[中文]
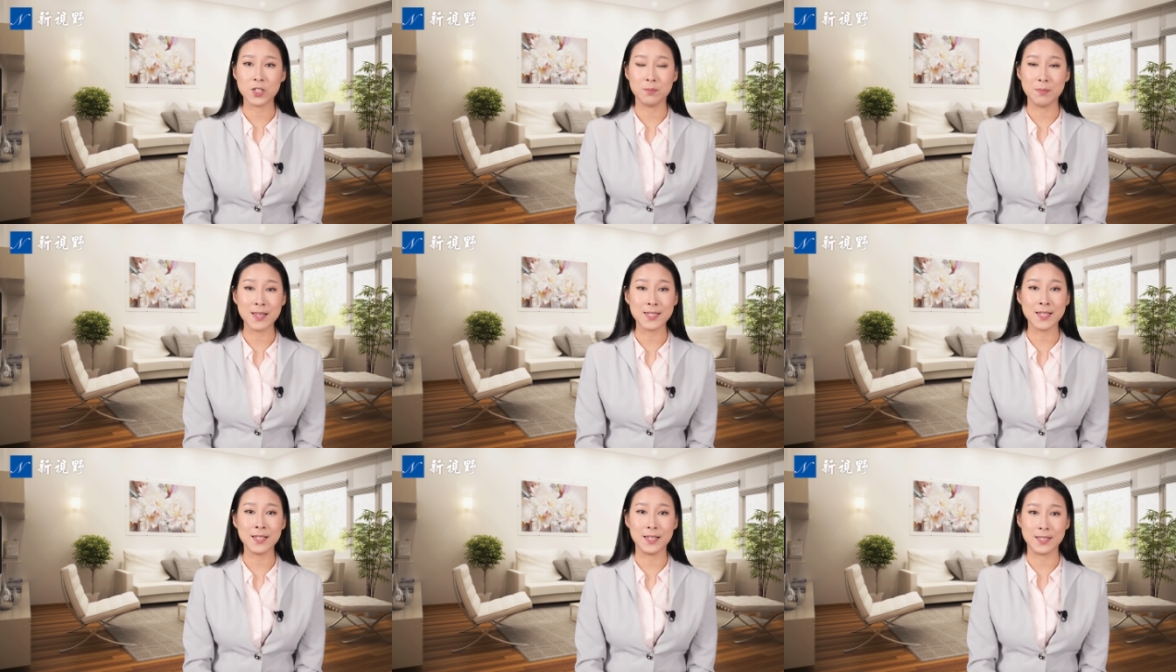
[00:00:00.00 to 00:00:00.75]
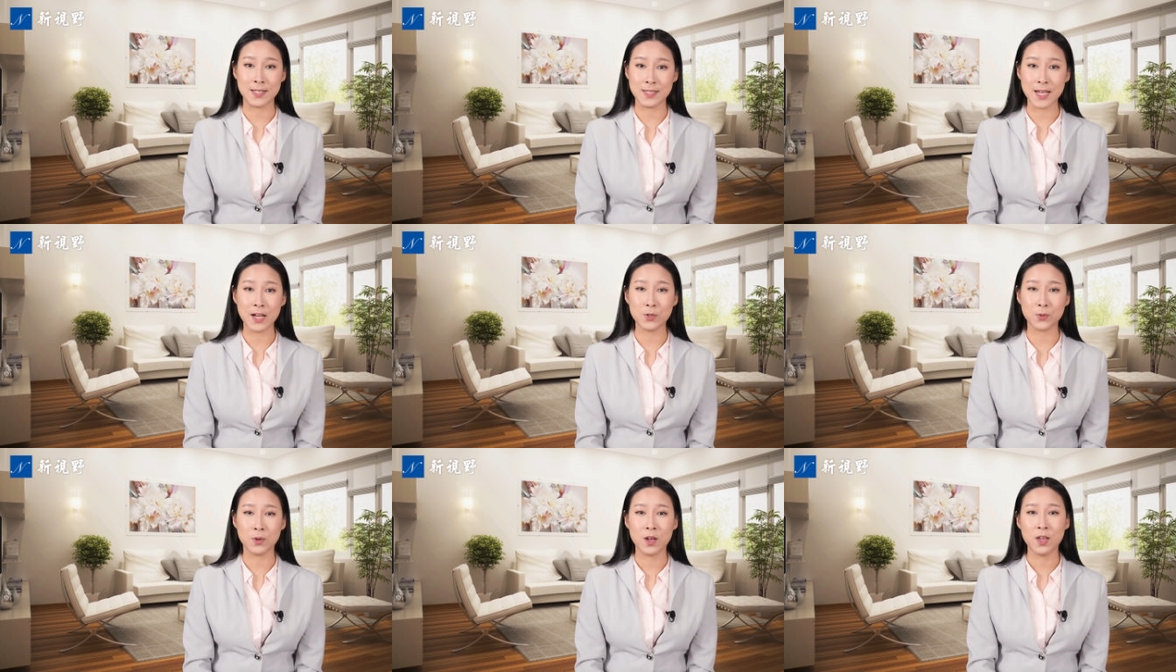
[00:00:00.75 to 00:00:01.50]
是曼青已经加
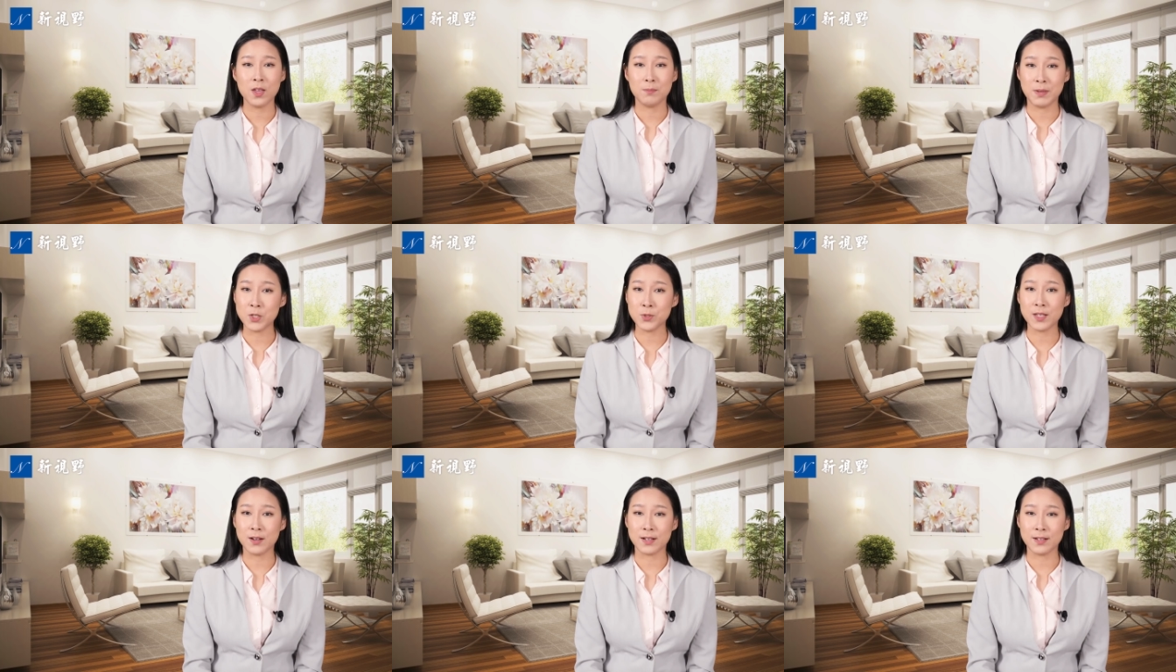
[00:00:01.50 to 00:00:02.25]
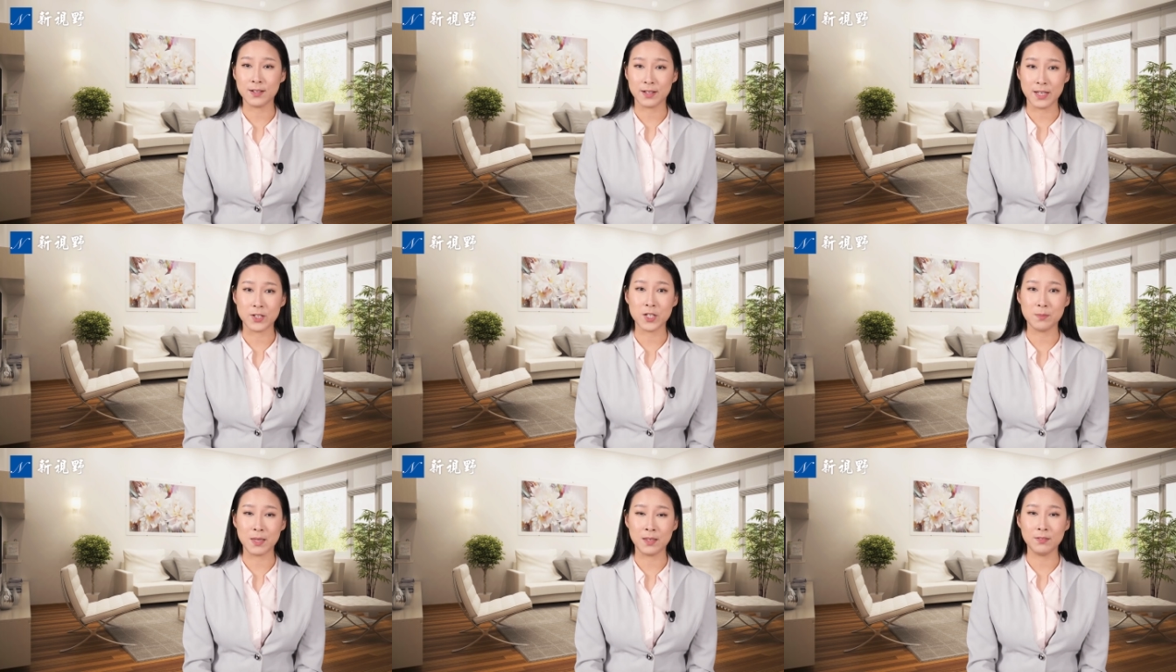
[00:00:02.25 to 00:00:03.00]
入，民主党人可以
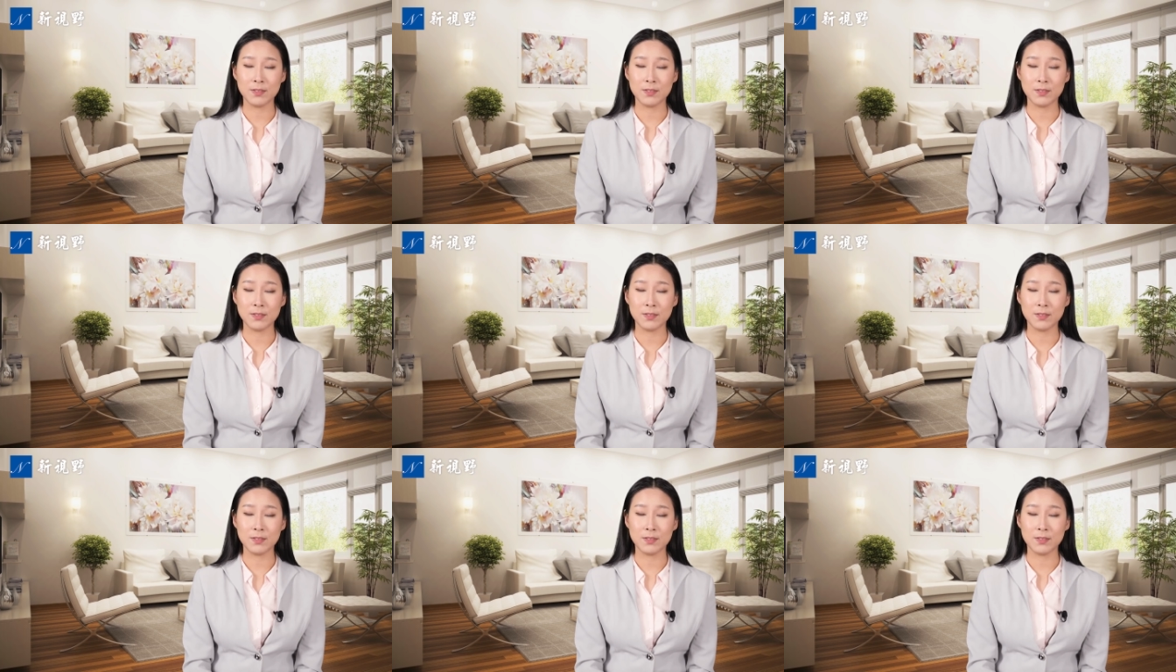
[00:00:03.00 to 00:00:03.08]
证明